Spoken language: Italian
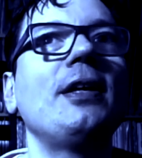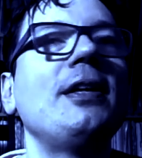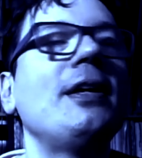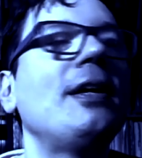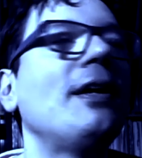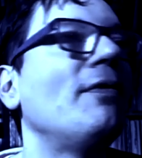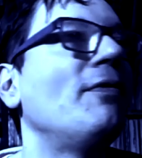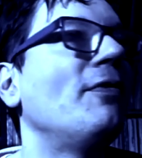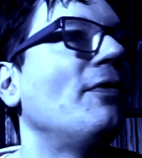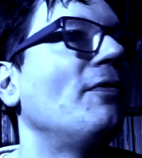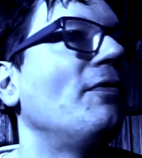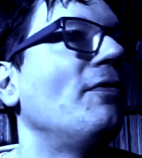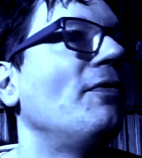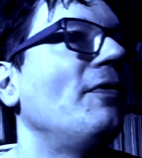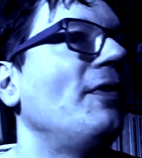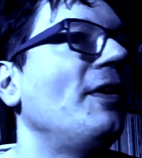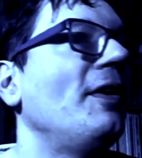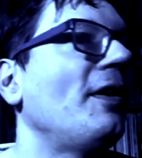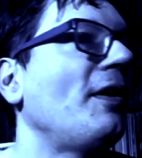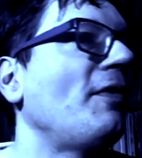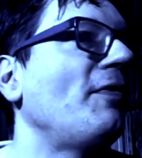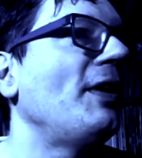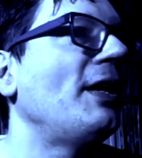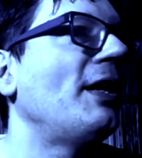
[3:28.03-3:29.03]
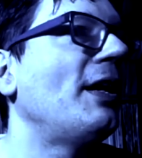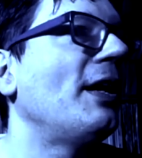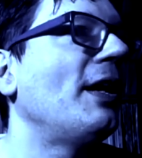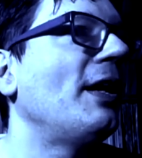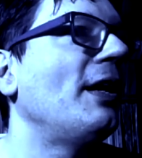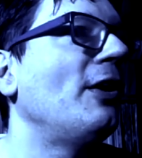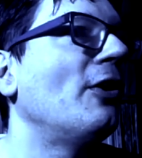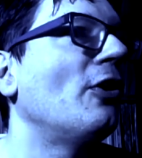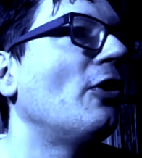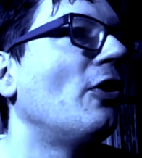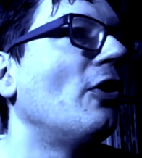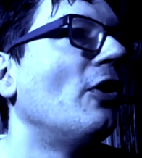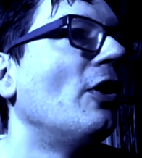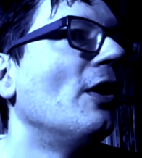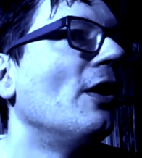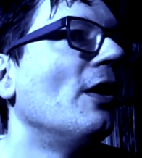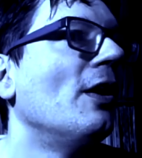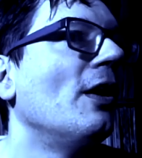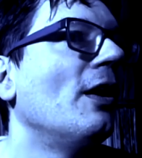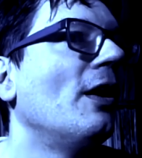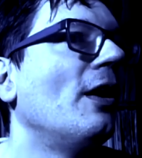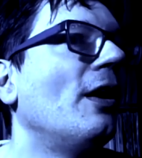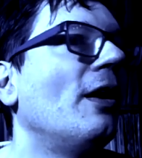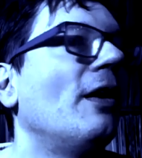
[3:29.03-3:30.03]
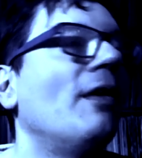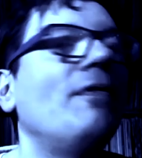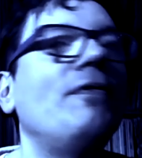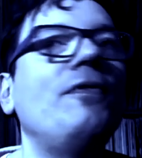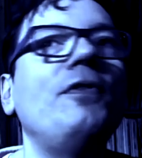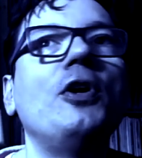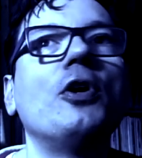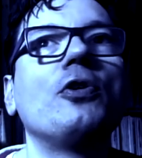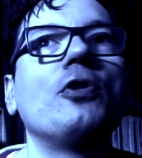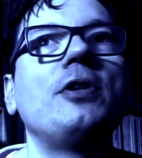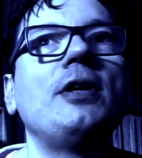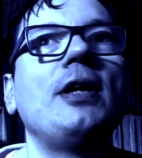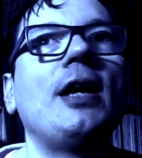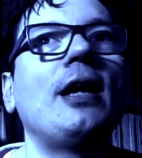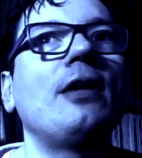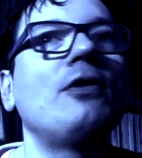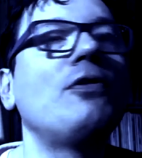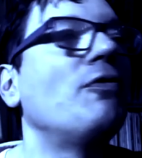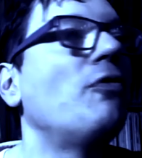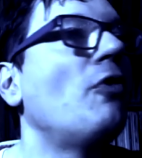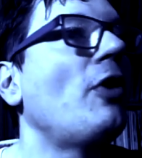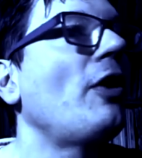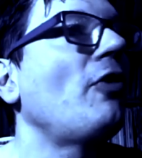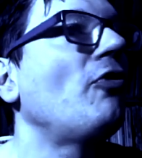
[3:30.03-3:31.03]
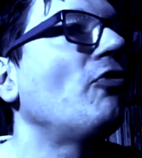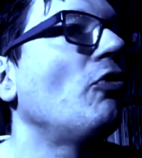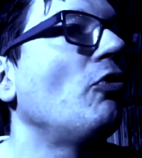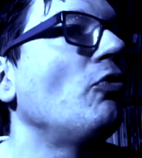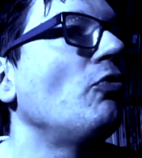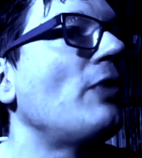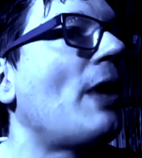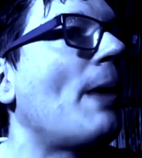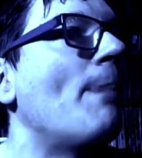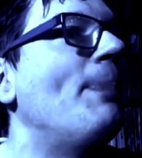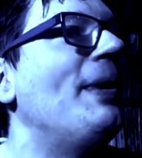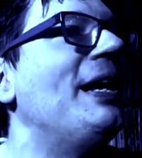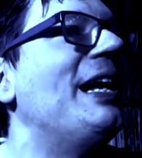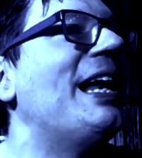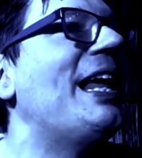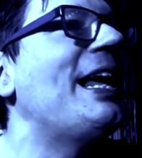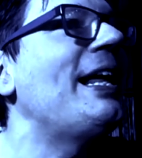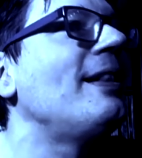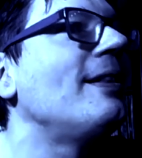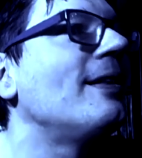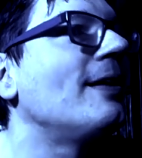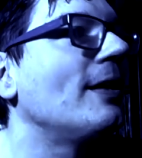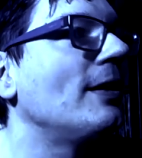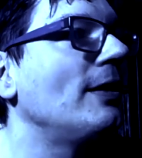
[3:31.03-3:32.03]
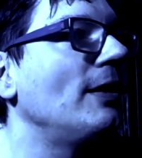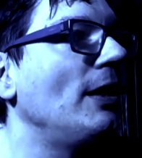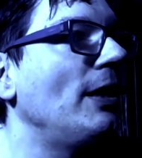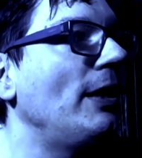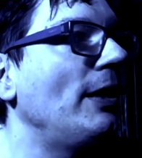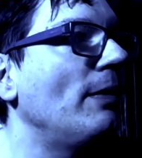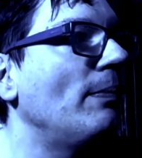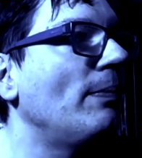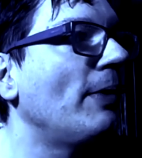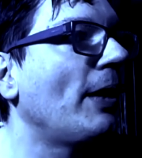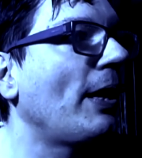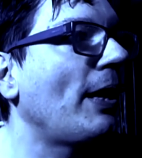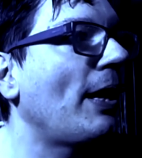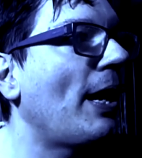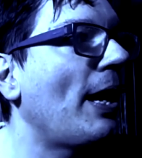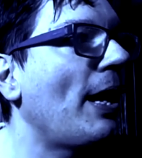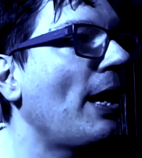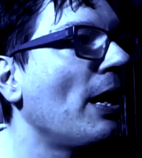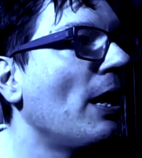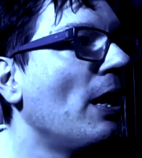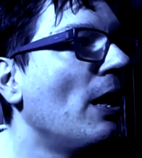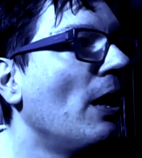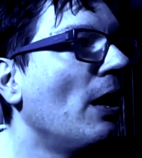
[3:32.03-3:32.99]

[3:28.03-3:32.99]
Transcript: che dirvi che io uh, vi ho tirato fuori solo una piletta di libri, eh.